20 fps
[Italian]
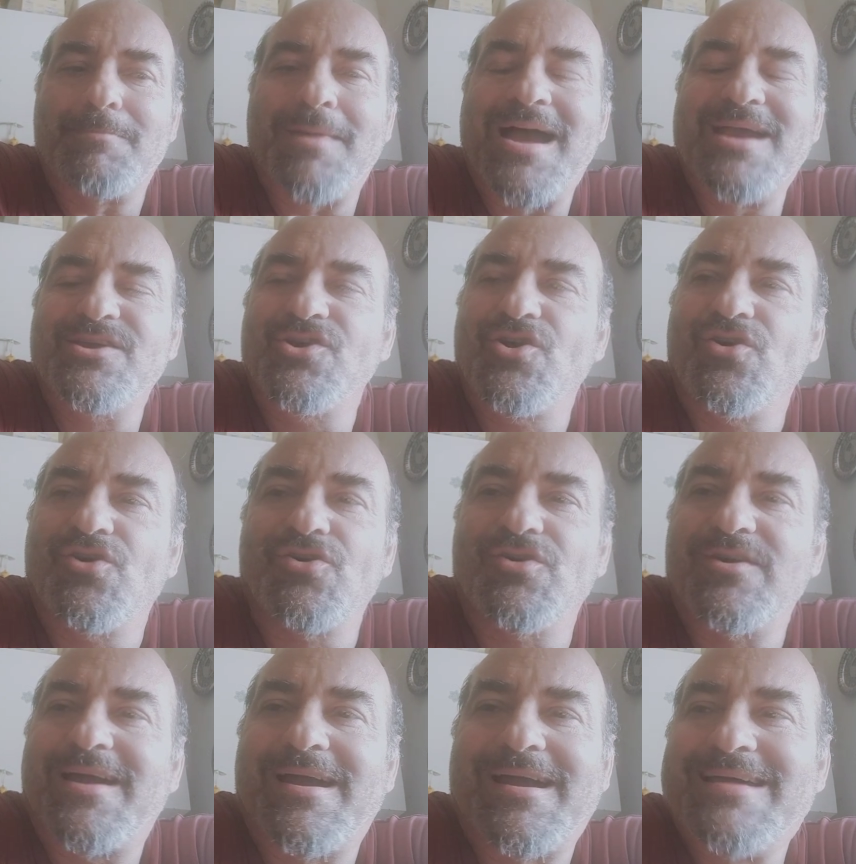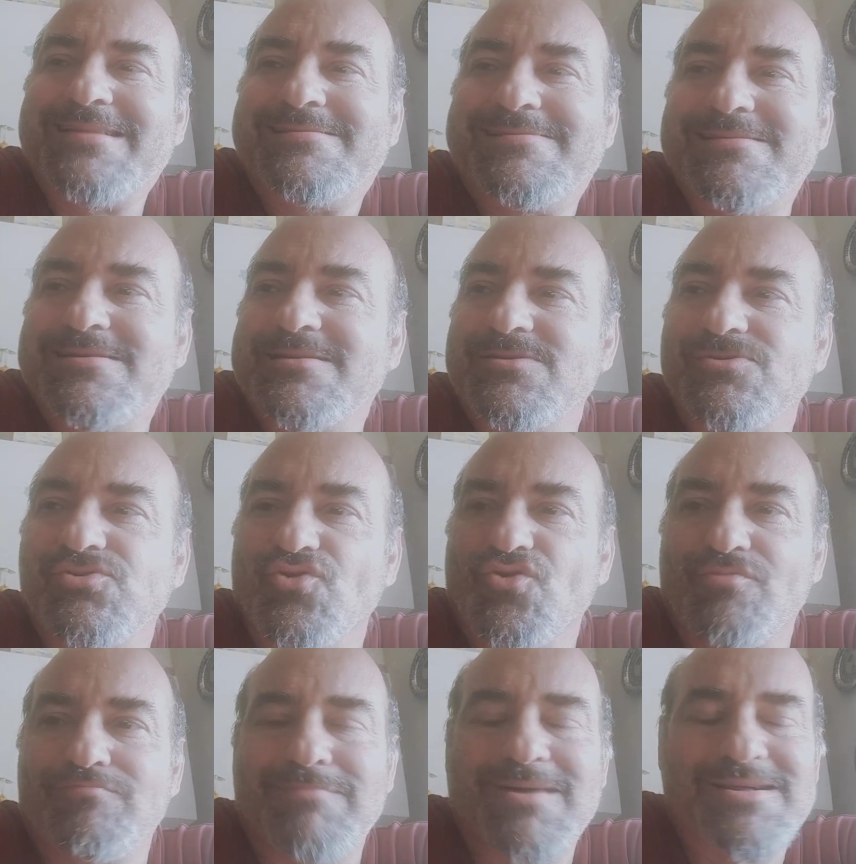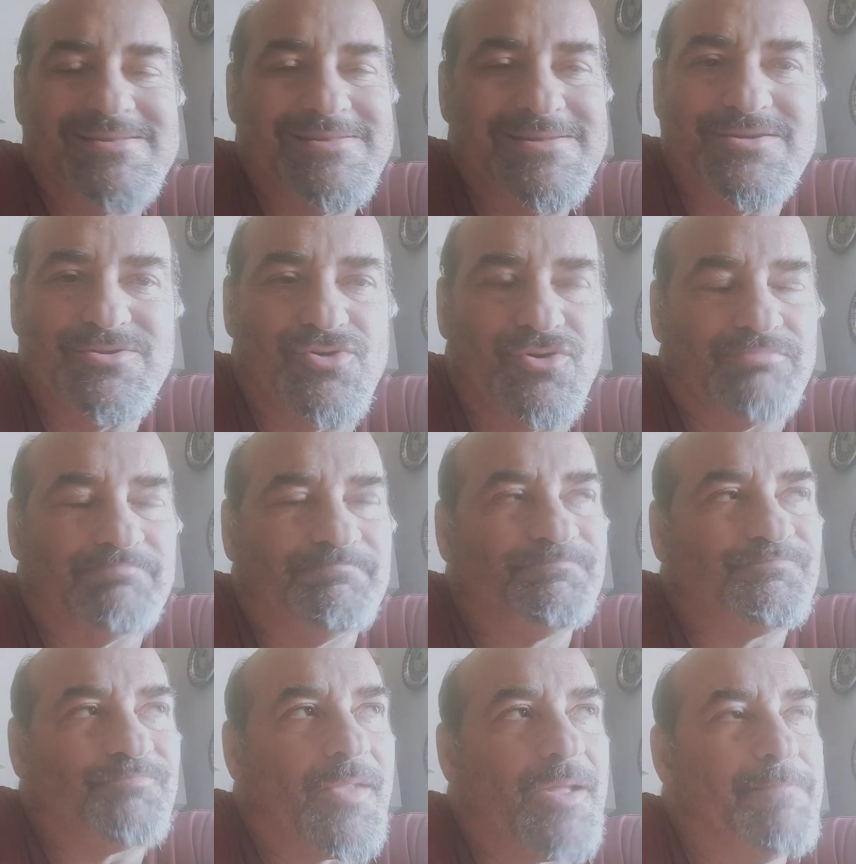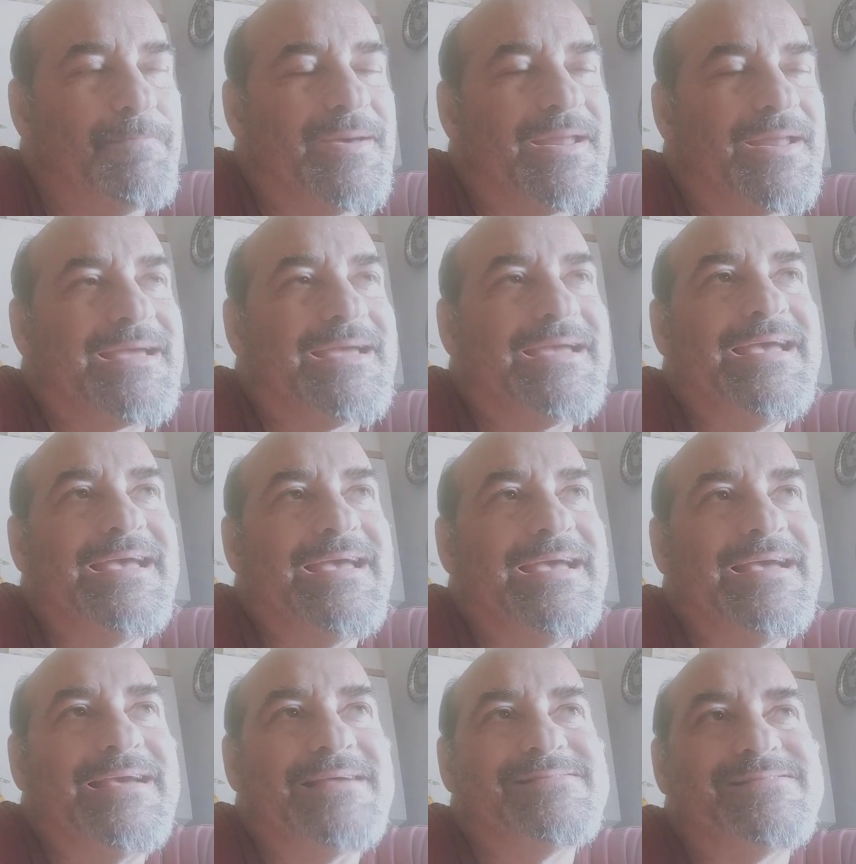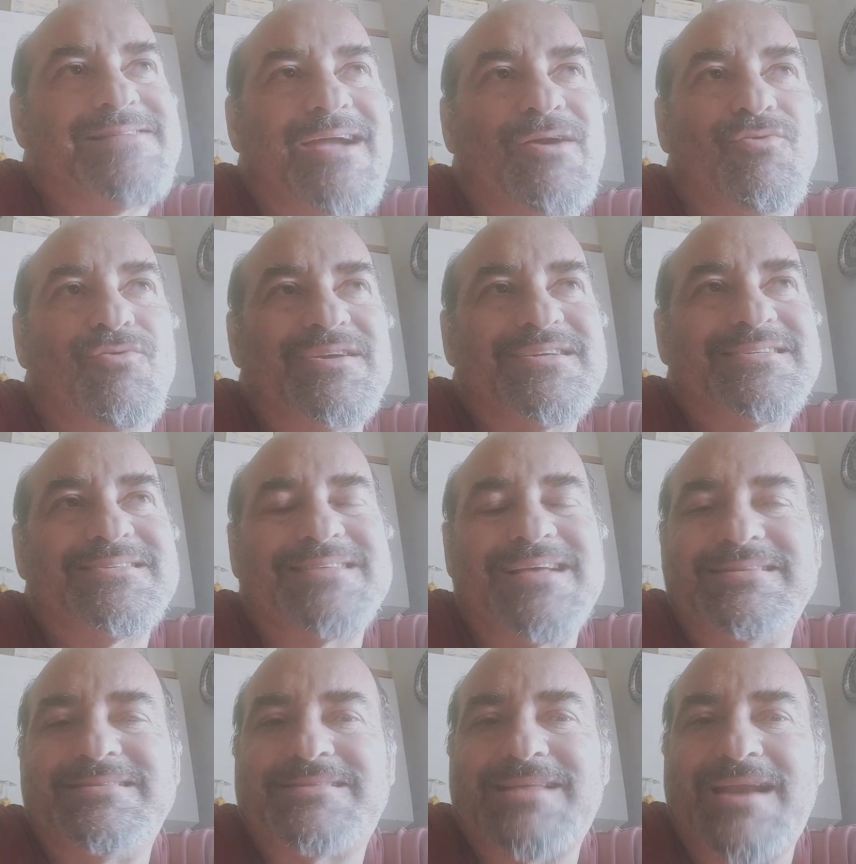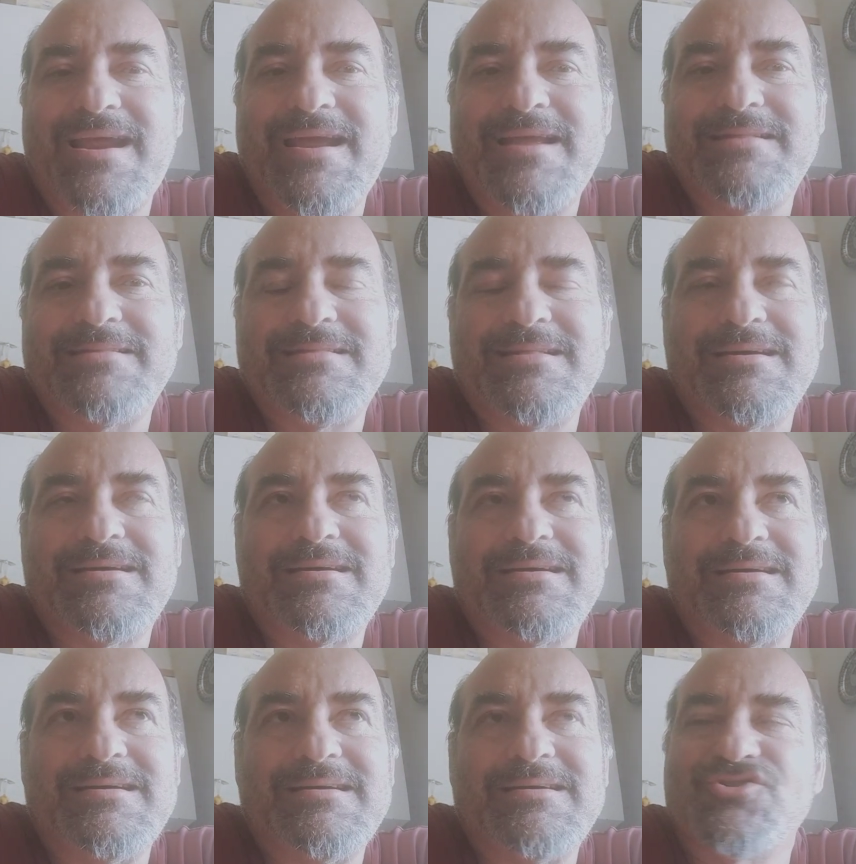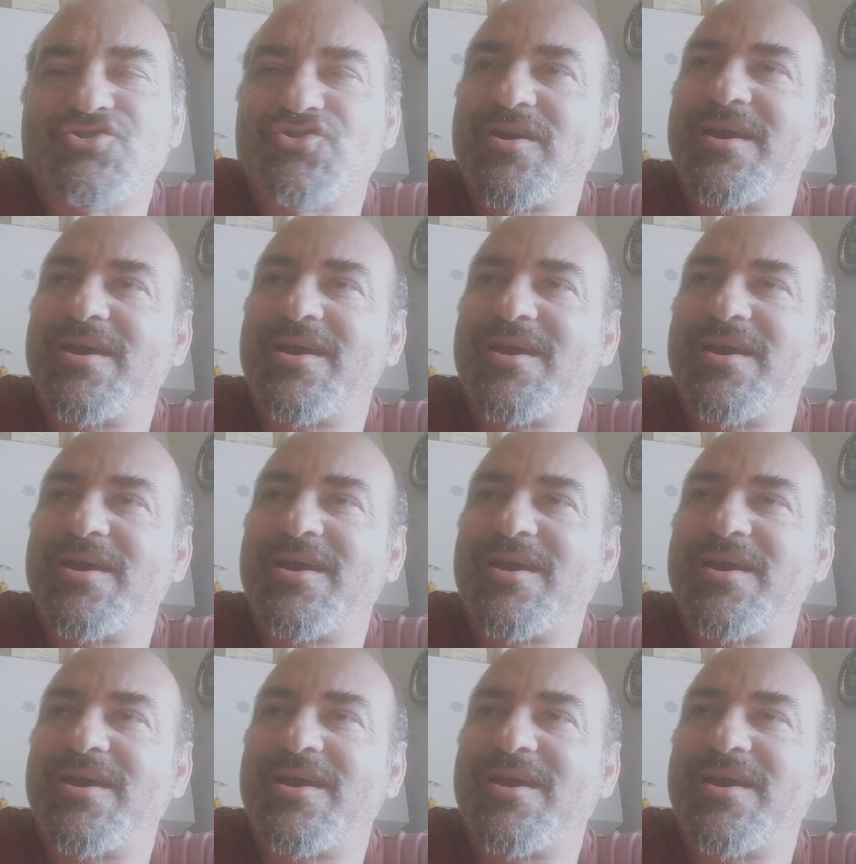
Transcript: Ma io ragazzi sono basito, perché se questo è il trend,